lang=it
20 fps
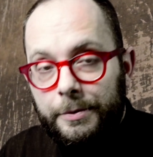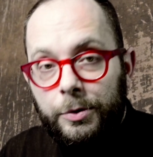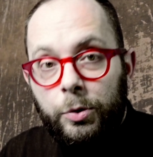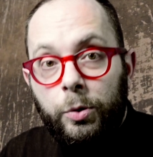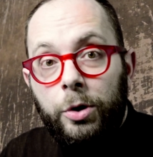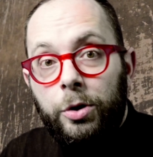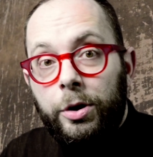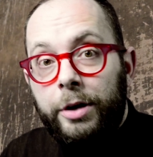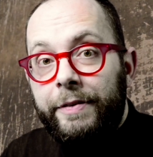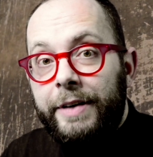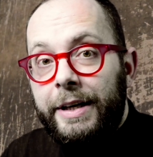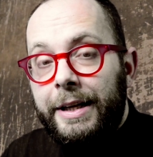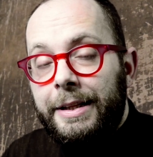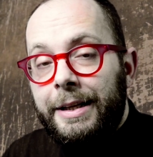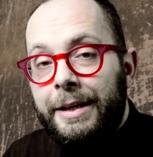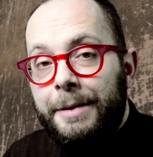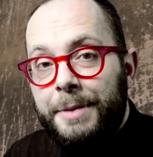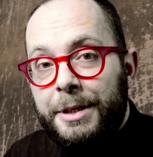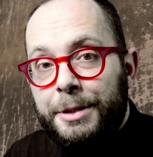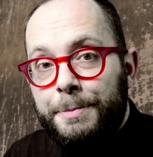Quello che
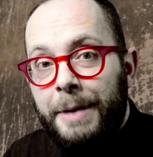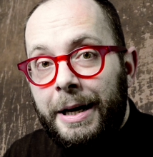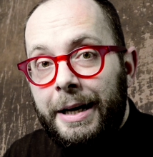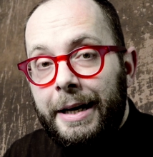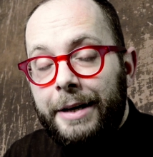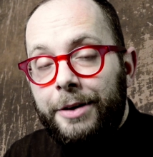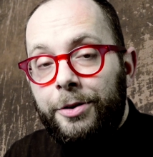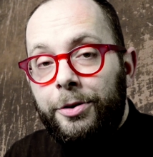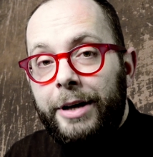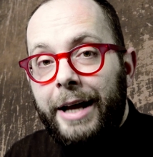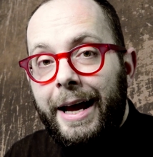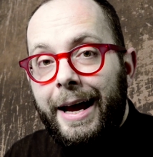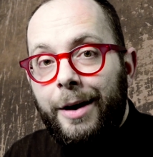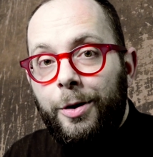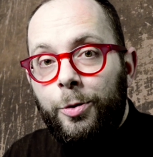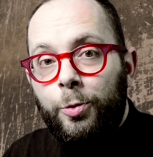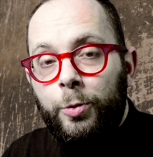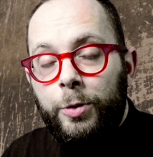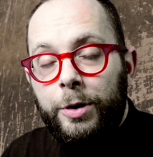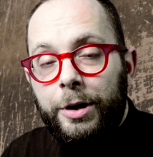vedete alle mie spalle non è
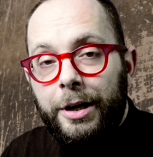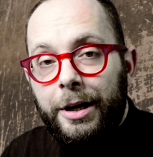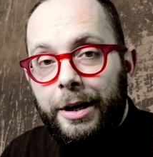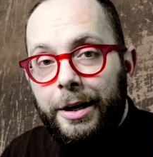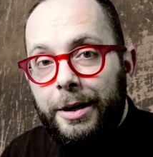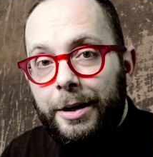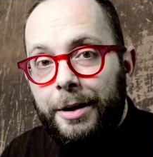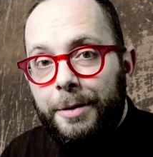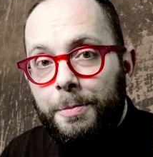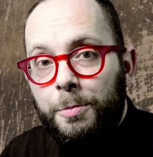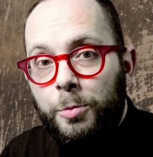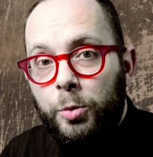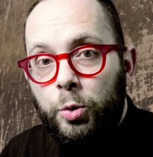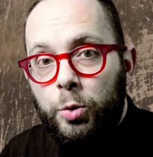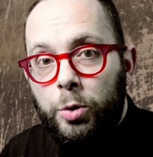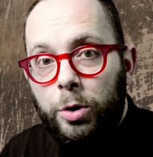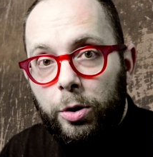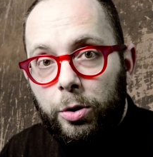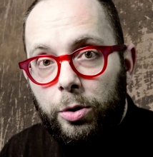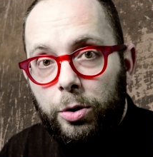un eh,
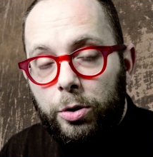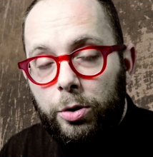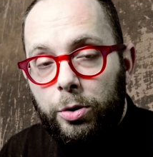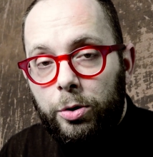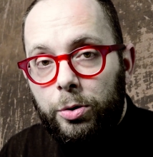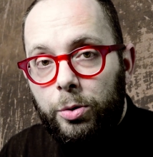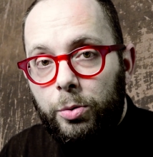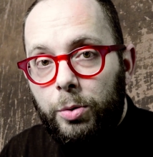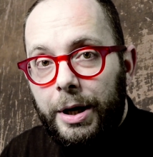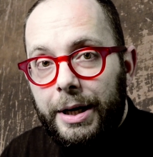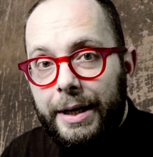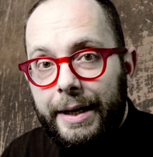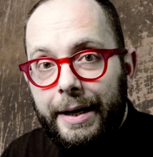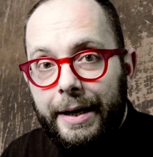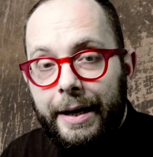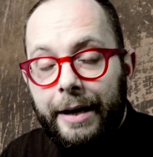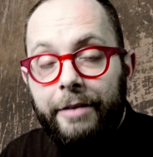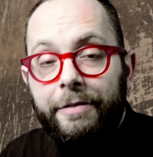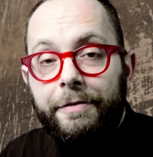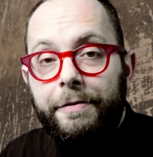muro con qualche
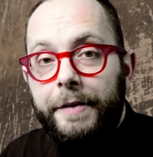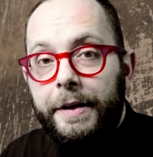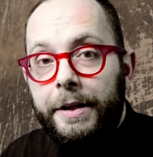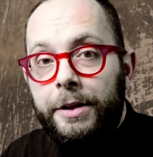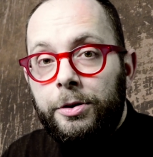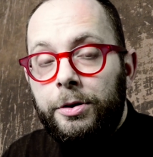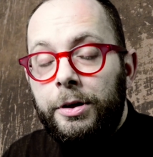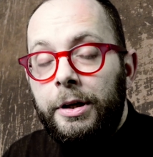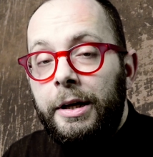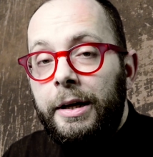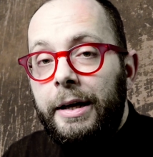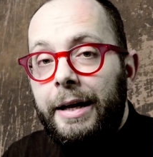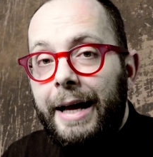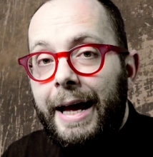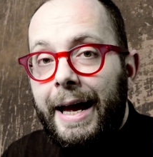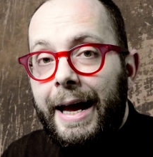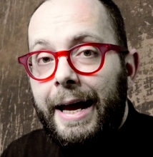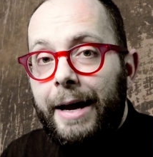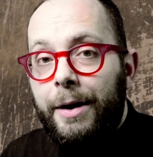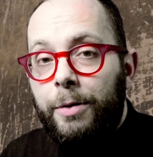graffito,
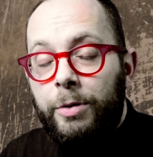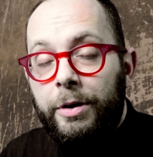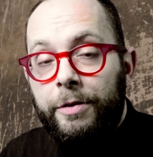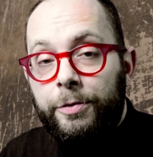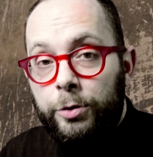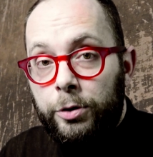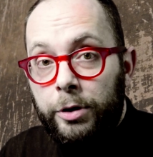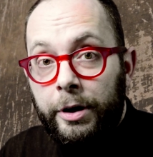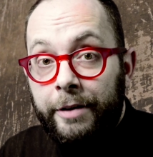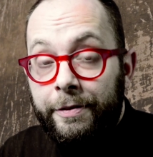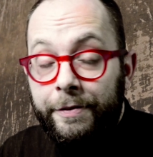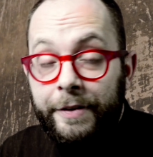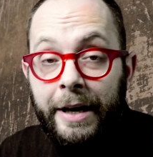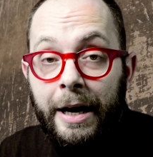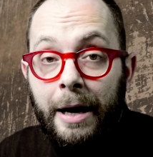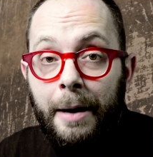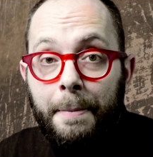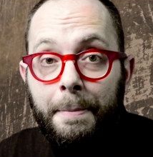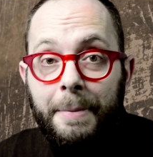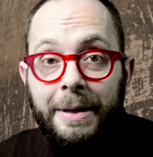è una
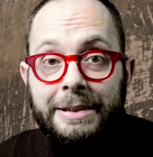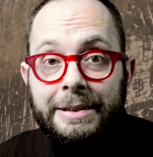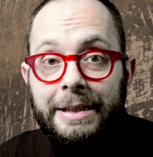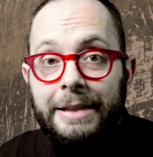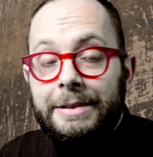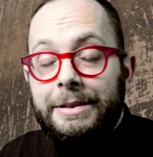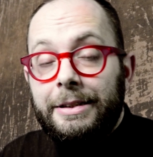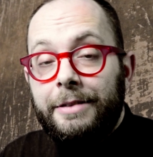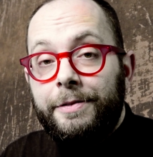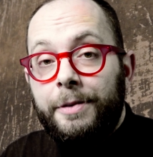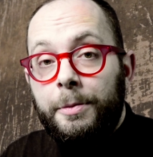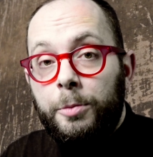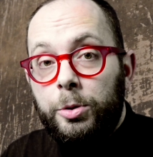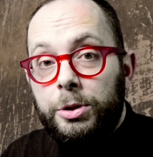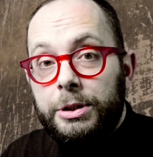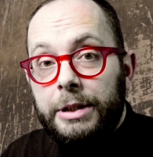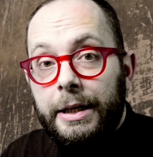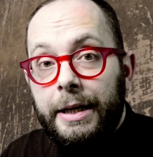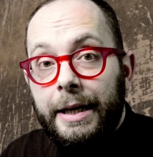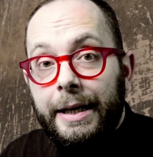fotografia abbastanza
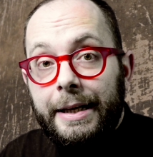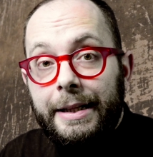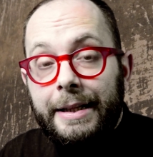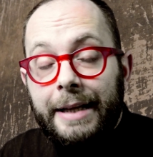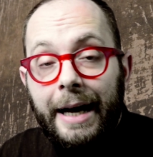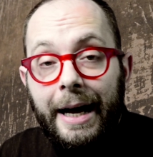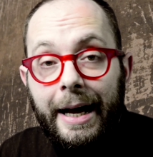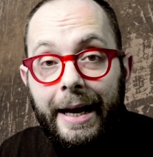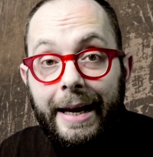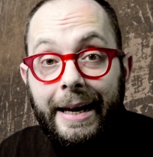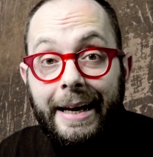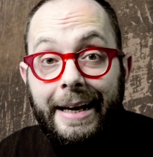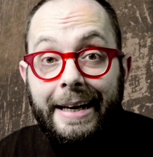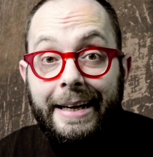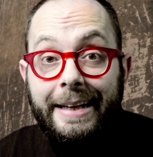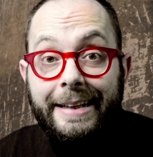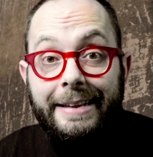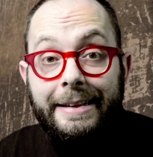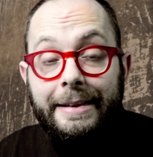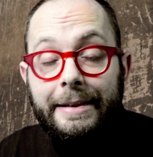famosa che ritrae
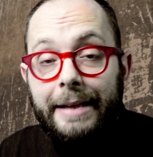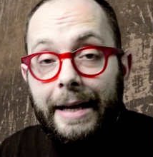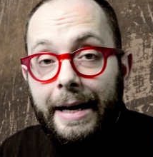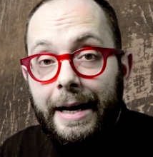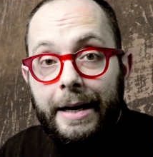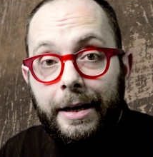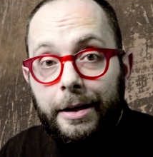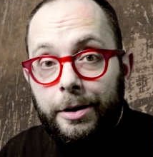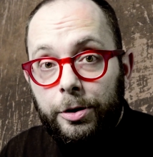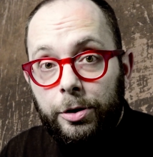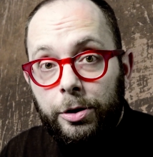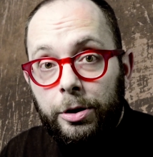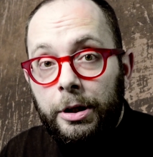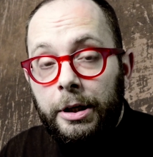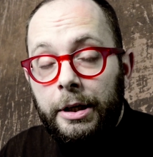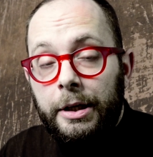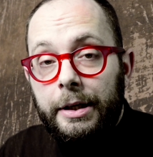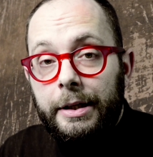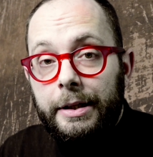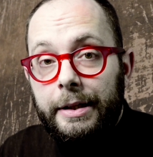l'interno
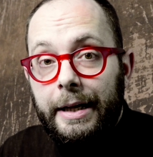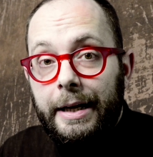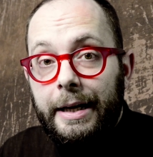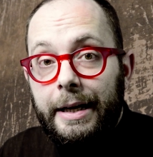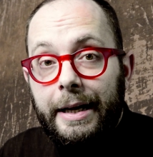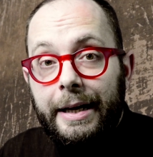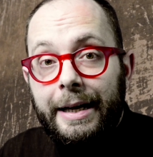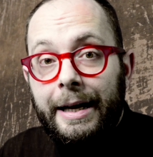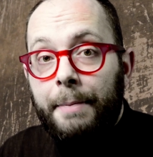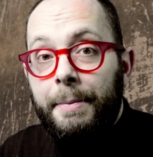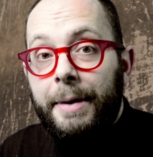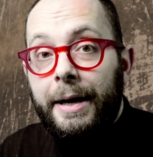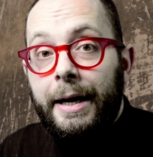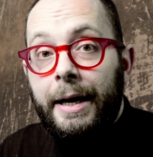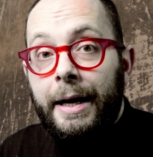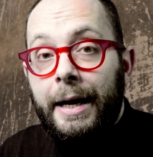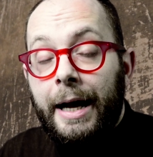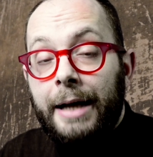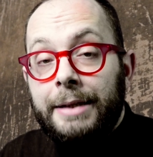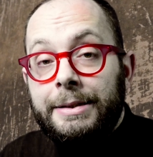delle camere
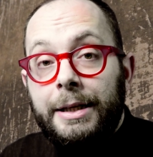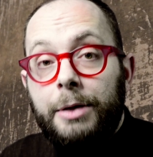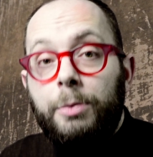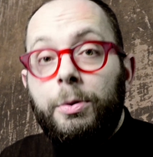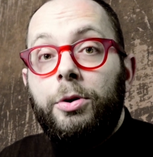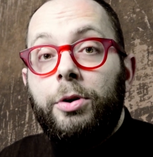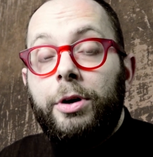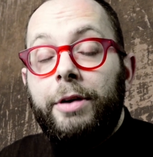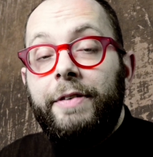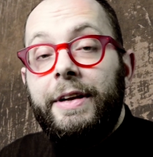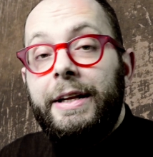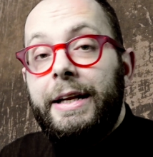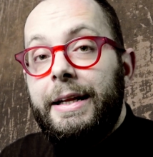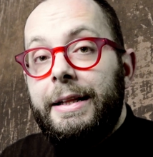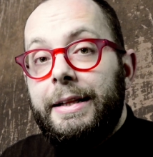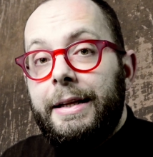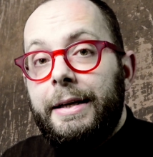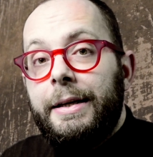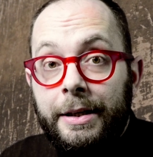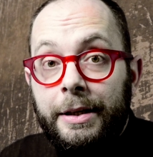a gas e quello che
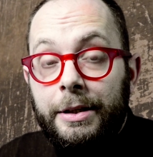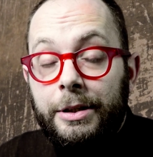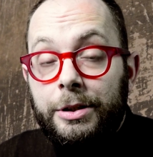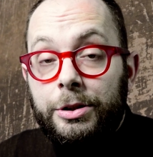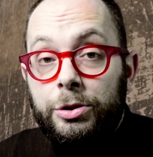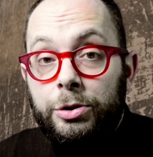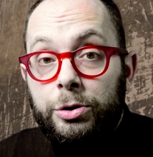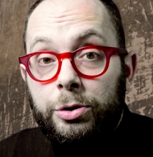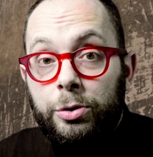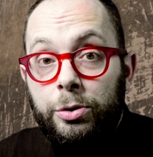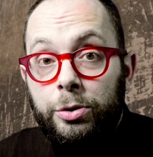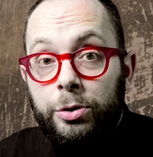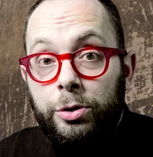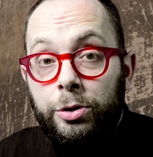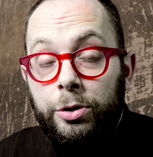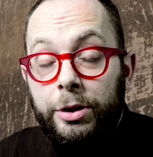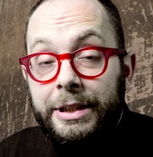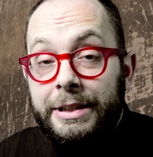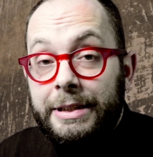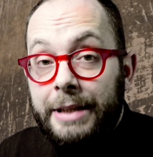vedete
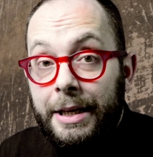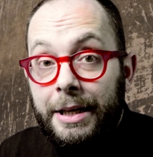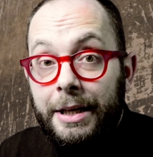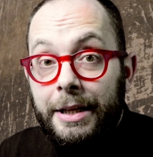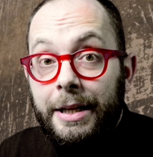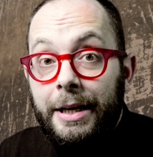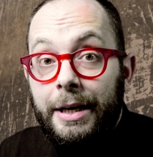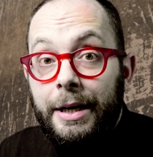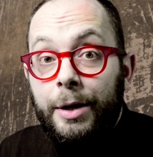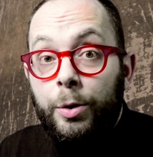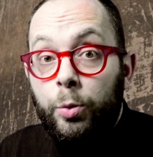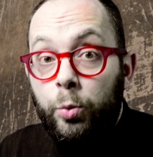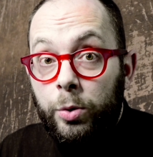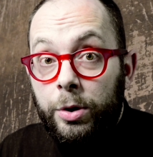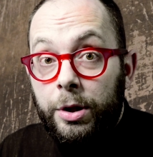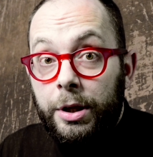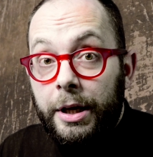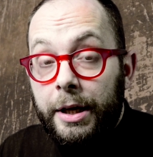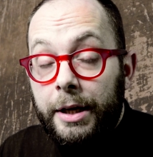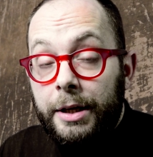sono i segni delle
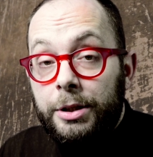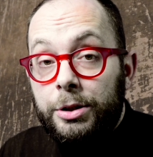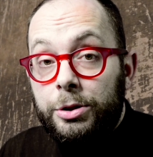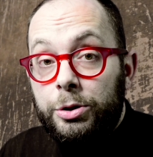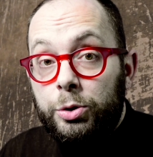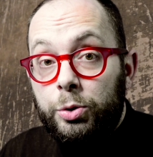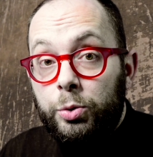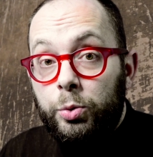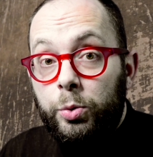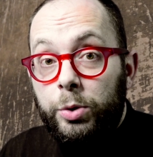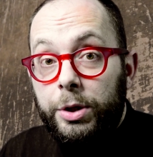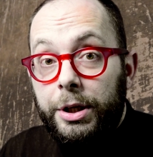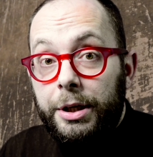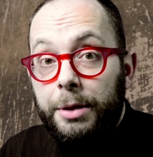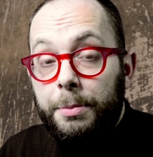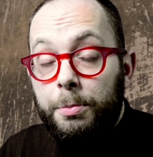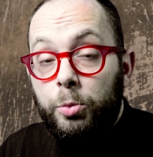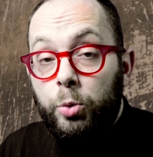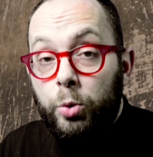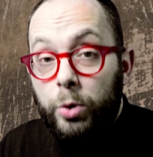unghie
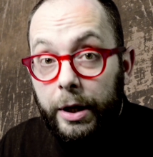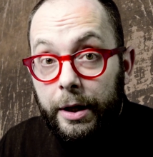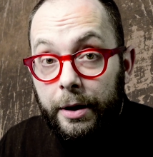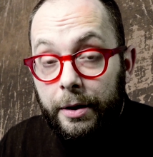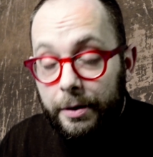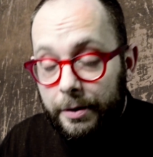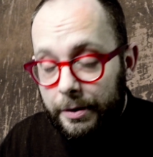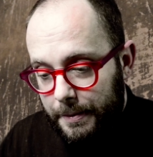sui muri.